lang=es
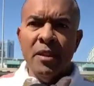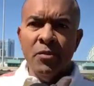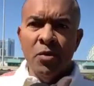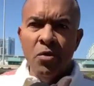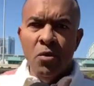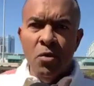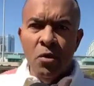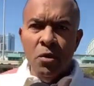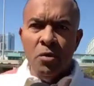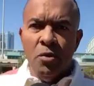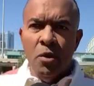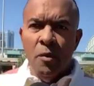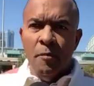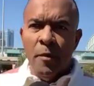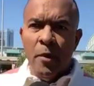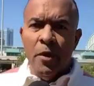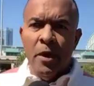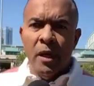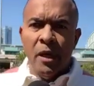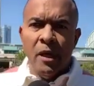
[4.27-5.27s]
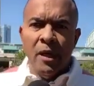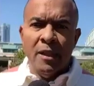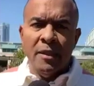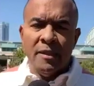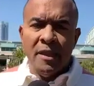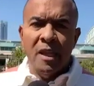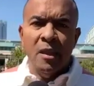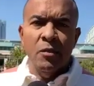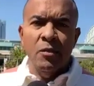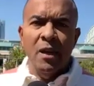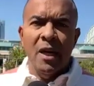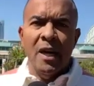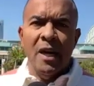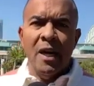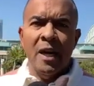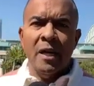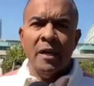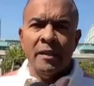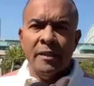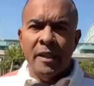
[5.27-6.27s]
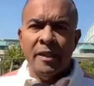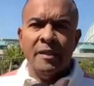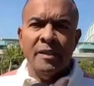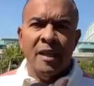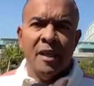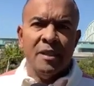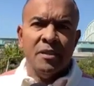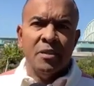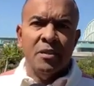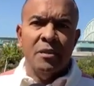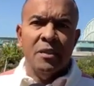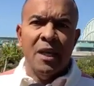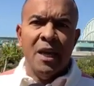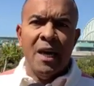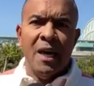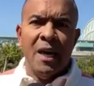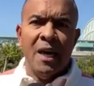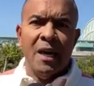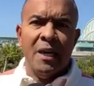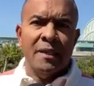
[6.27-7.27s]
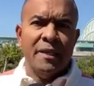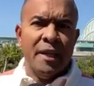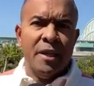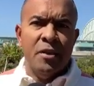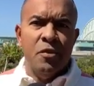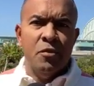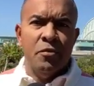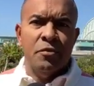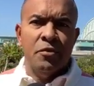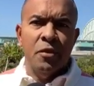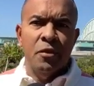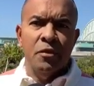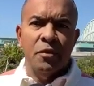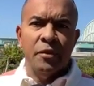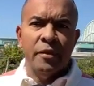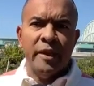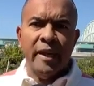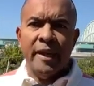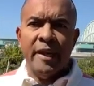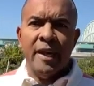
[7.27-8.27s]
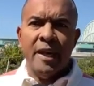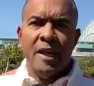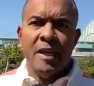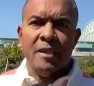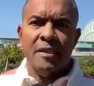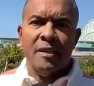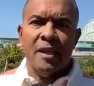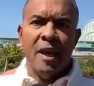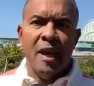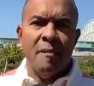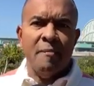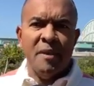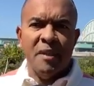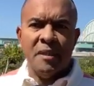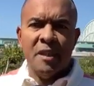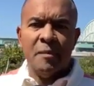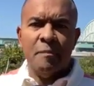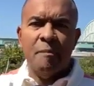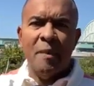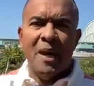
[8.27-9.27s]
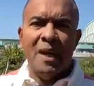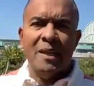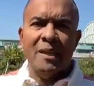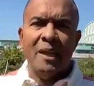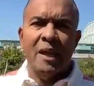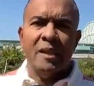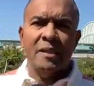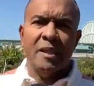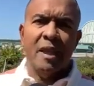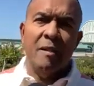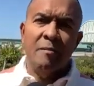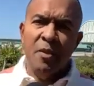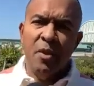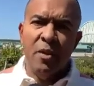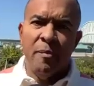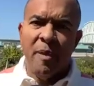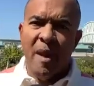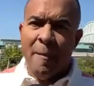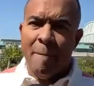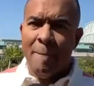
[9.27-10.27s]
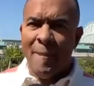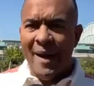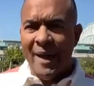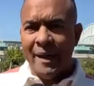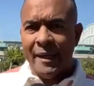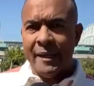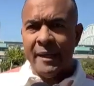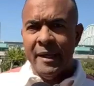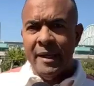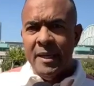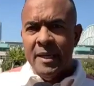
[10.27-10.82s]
Es un gusto poderles saludar desde la ciudad de Houston, Texas, a mis espaldas el Munimate Park.